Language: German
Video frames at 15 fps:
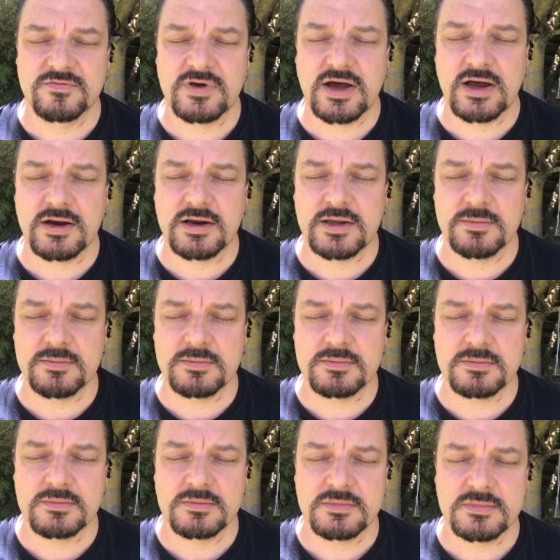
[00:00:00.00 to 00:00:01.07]
Wahrnehmen,
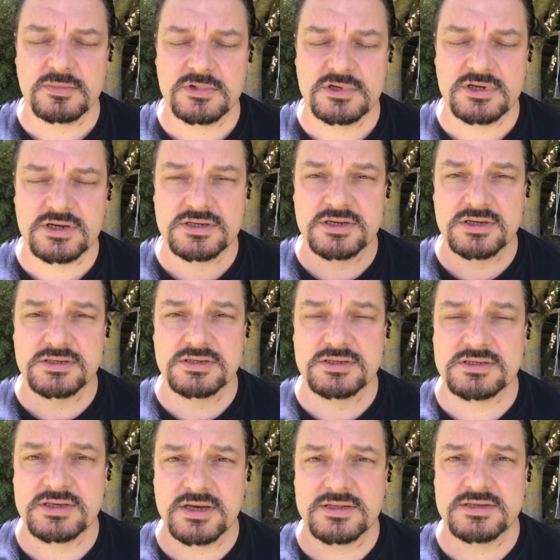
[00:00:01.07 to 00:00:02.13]
dass
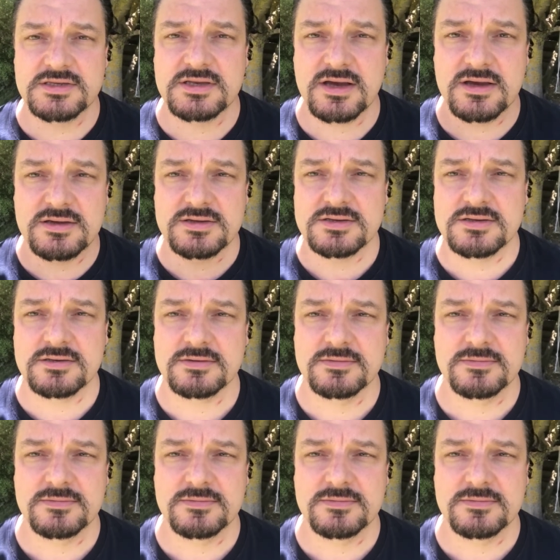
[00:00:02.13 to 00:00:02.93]
Existenz da ist